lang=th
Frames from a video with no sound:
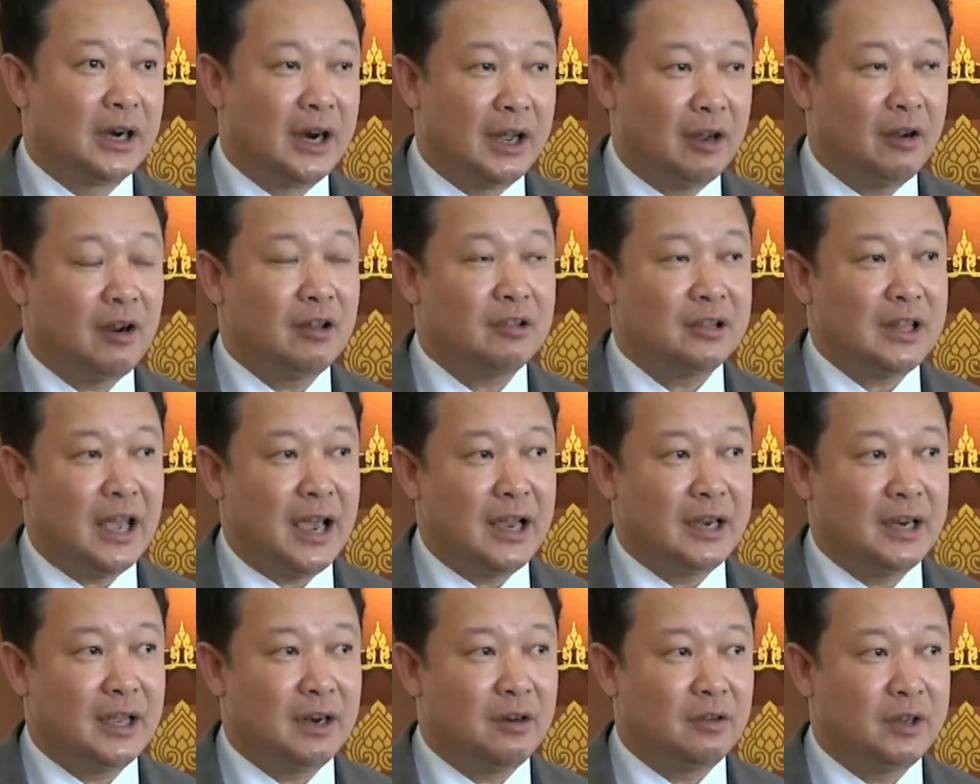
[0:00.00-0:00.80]
อย่างไรก็แล้ว
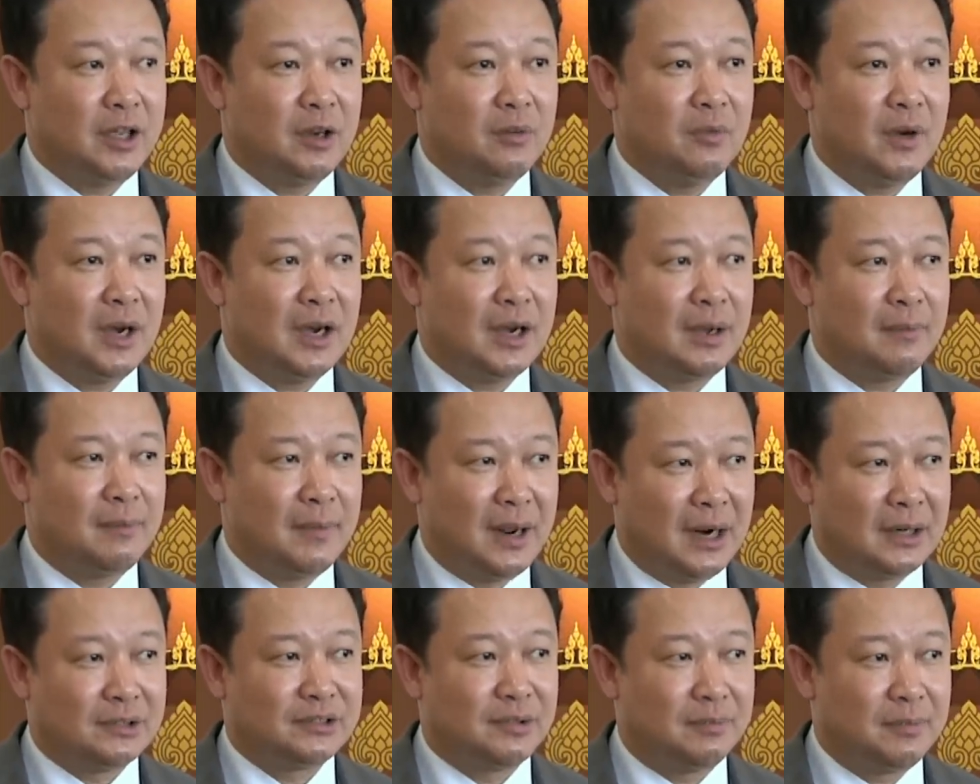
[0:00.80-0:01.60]
แต่เนี่ยเราคิดว่า
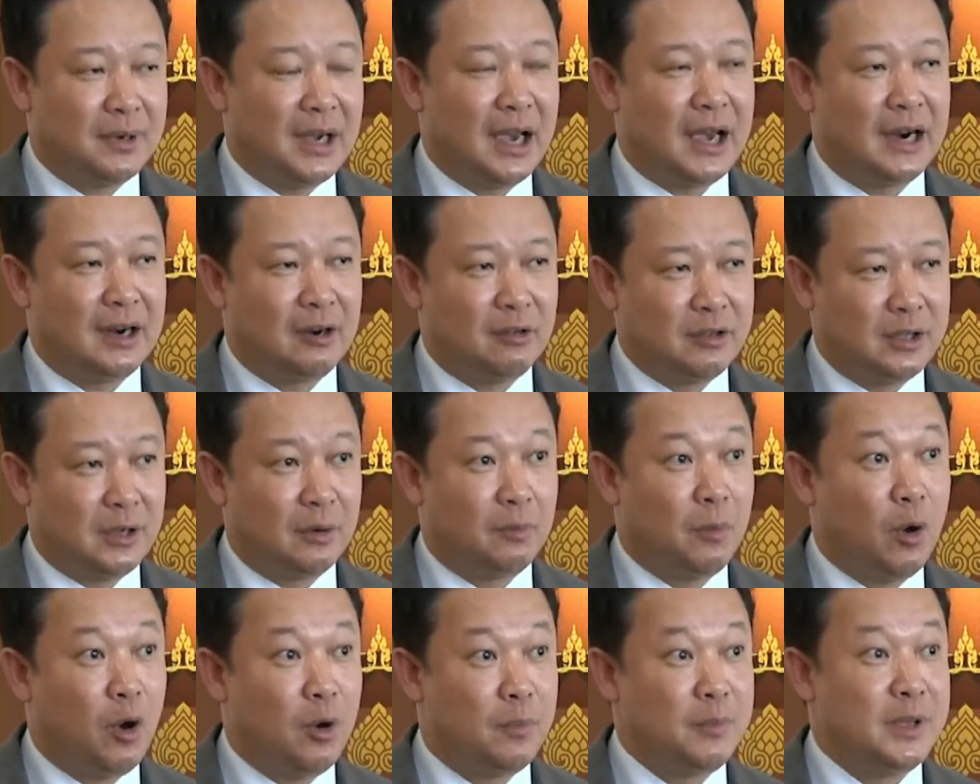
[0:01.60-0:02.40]
กำลังสำคัญเรา
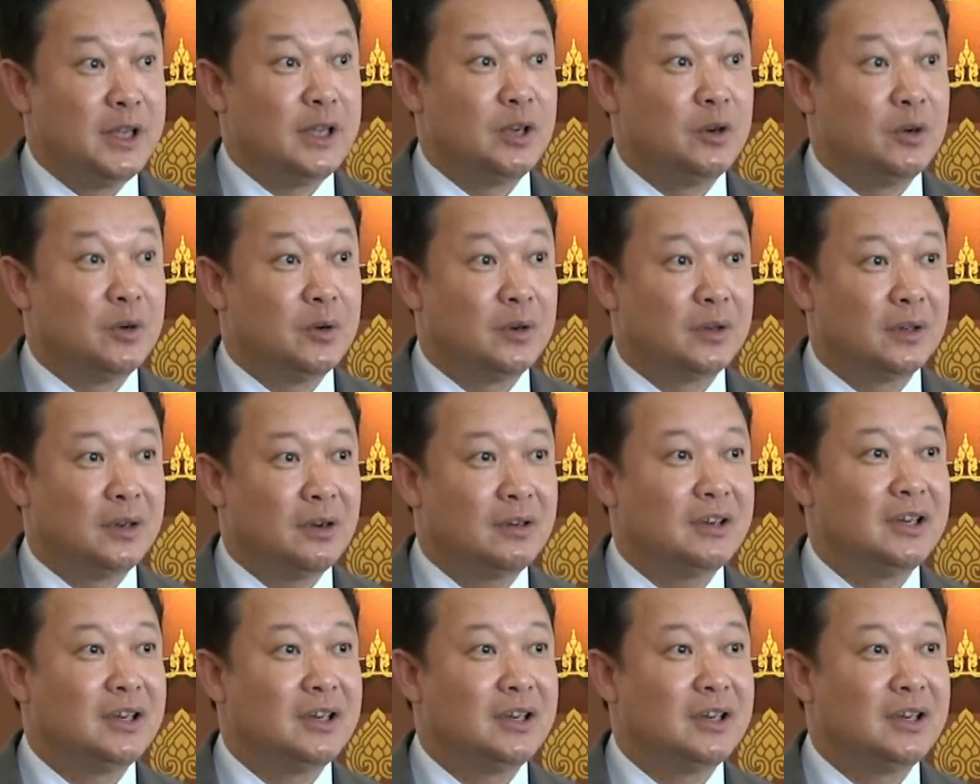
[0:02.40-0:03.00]
ยังพอมีอยู่